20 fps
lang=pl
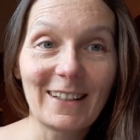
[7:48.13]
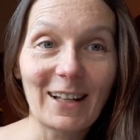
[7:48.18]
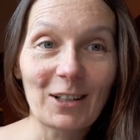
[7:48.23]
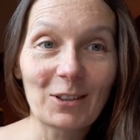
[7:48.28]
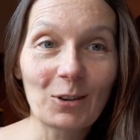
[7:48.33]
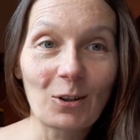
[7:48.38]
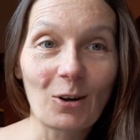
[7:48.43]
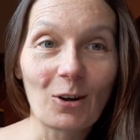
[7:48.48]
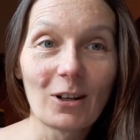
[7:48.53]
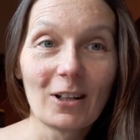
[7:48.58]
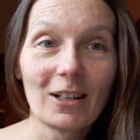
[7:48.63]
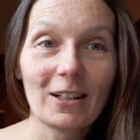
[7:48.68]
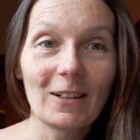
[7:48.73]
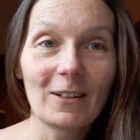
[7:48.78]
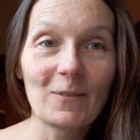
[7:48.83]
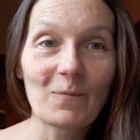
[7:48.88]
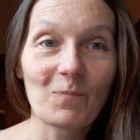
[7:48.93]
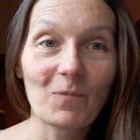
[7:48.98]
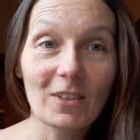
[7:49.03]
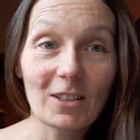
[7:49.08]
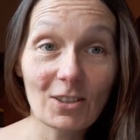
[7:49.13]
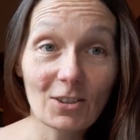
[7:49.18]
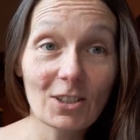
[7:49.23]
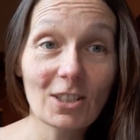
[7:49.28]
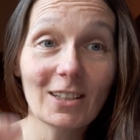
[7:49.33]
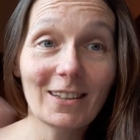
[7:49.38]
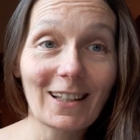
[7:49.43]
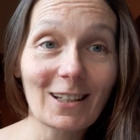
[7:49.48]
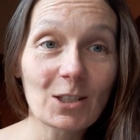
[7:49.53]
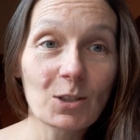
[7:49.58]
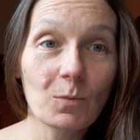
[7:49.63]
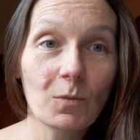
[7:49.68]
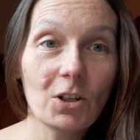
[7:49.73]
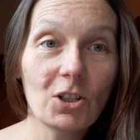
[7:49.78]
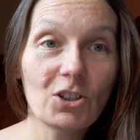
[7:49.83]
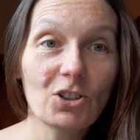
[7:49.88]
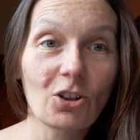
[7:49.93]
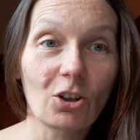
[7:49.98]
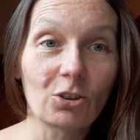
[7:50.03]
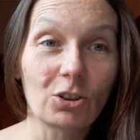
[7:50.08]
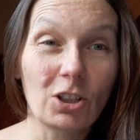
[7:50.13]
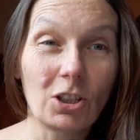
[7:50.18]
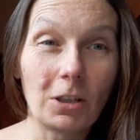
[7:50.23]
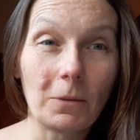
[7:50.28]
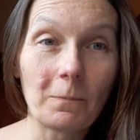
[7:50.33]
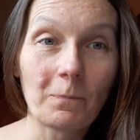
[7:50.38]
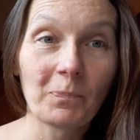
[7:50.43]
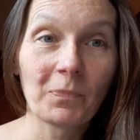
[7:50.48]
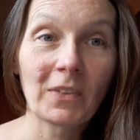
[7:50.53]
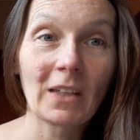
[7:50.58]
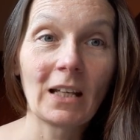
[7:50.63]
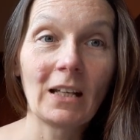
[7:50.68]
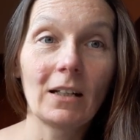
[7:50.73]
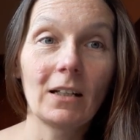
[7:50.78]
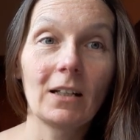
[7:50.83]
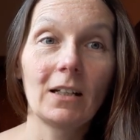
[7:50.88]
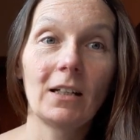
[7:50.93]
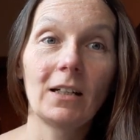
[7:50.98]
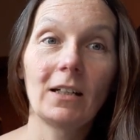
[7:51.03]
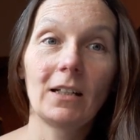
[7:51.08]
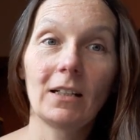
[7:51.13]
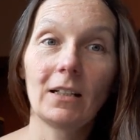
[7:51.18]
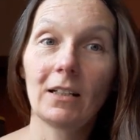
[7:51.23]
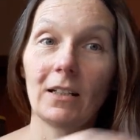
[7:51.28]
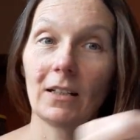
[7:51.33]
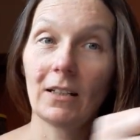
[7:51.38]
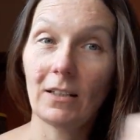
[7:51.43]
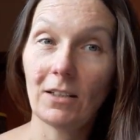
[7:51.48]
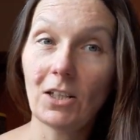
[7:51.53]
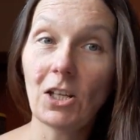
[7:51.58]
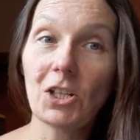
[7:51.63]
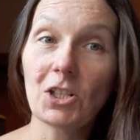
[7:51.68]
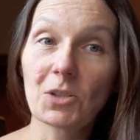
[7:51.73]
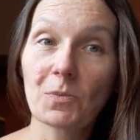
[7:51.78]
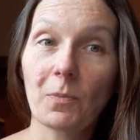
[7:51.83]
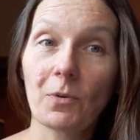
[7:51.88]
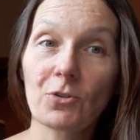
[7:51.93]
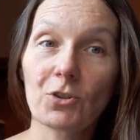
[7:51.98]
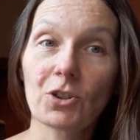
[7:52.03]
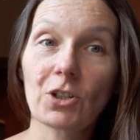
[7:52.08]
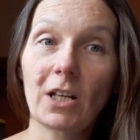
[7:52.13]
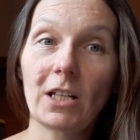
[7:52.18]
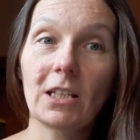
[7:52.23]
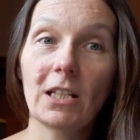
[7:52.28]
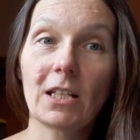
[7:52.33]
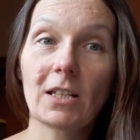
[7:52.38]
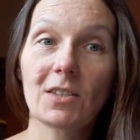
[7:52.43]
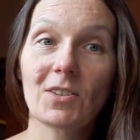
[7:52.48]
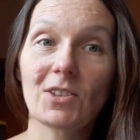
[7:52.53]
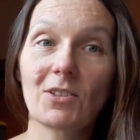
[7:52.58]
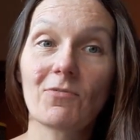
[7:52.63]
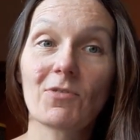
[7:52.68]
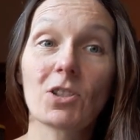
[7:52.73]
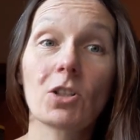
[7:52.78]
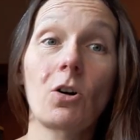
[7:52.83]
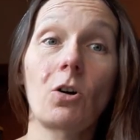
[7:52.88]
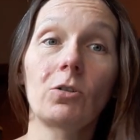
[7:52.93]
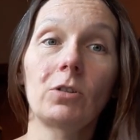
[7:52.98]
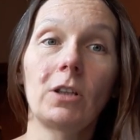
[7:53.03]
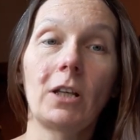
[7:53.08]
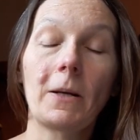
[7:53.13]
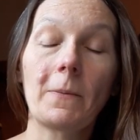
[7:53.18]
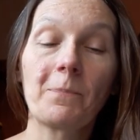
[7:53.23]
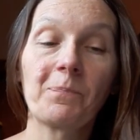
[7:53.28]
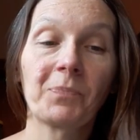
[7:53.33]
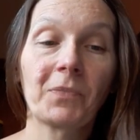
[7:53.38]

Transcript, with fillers: jak to cytat z mojej ciotki, jej spojrzenie wschodnie.